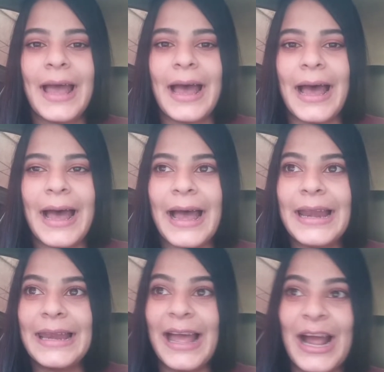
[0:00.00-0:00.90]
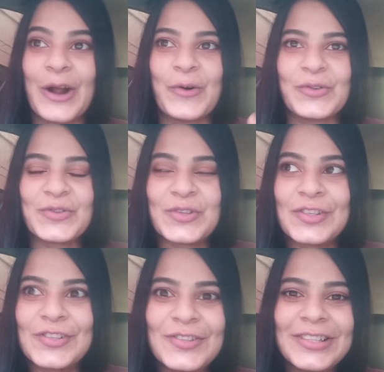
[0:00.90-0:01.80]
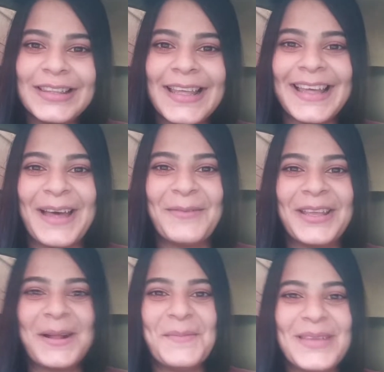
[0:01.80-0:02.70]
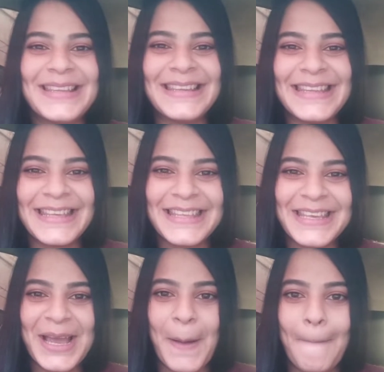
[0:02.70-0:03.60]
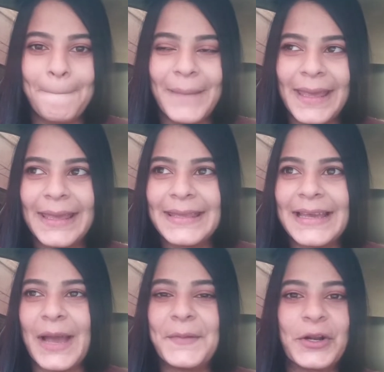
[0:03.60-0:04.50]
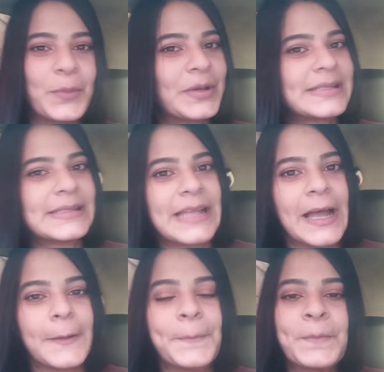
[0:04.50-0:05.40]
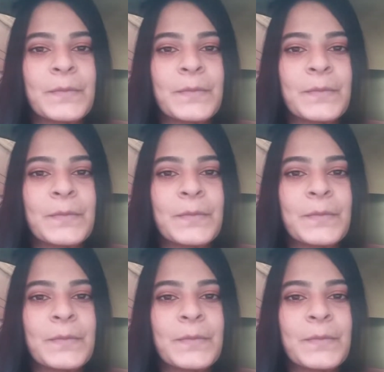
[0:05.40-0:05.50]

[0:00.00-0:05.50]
a la consulta a ver a mi niña Bella, a ver cómo está.